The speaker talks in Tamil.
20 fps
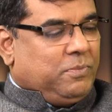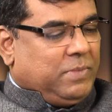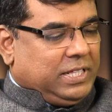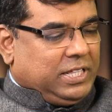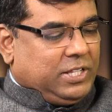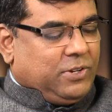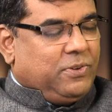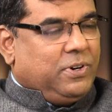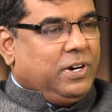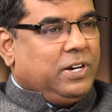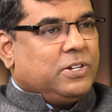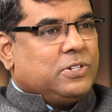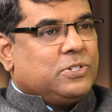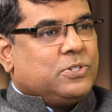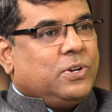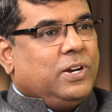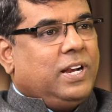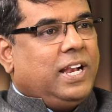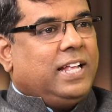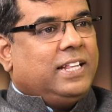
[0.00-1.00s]
மற்றவங்களுக்கு
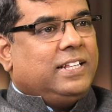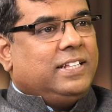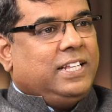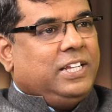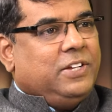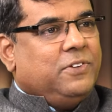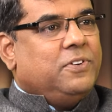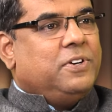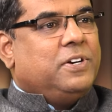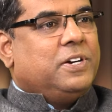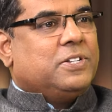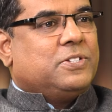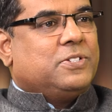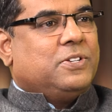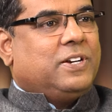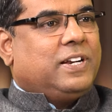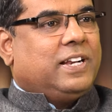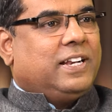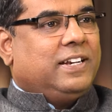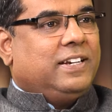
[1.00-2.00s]
சொல்லாததை இவங்கக்கிட்ட
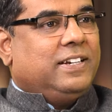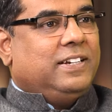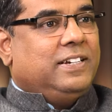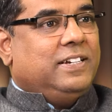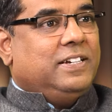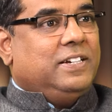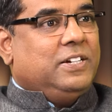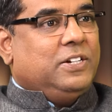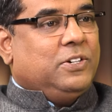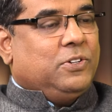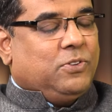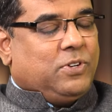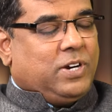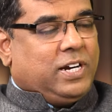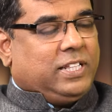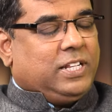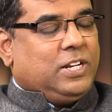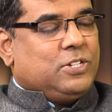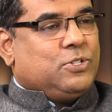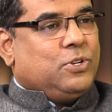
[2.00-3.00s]
சொல்கிறார் ஒரு
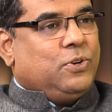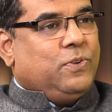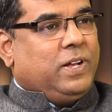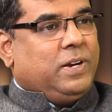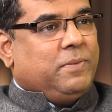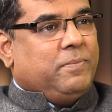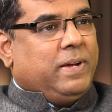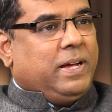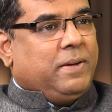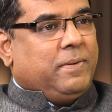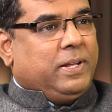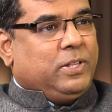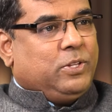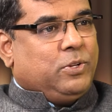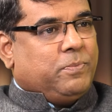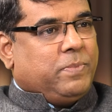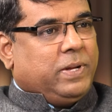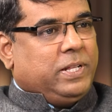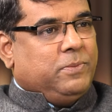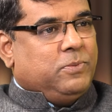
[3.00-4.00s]
இடத்துல சொல்லுவார் மே
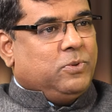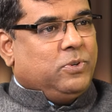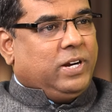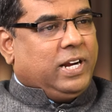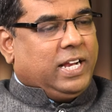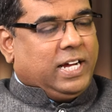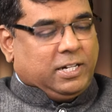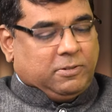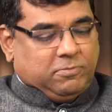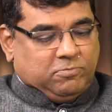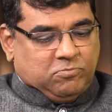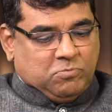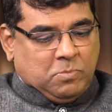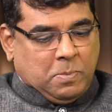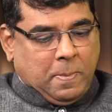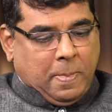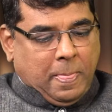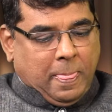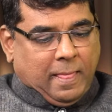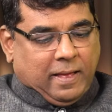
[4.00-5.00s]
மேத்யூ பதிமூணில்
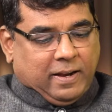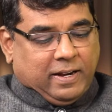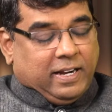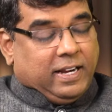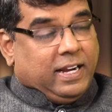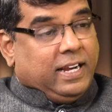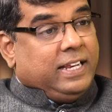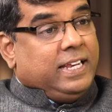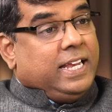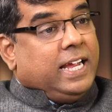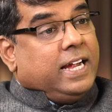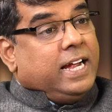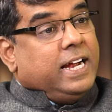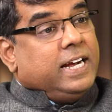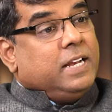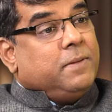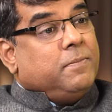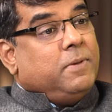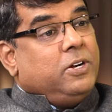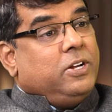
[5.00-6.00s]

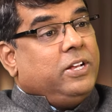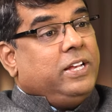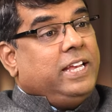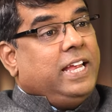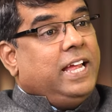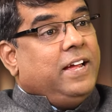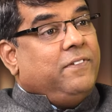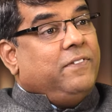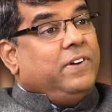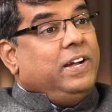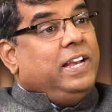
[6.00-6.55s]
எங்ககிட்ட மட்டும் ஏன்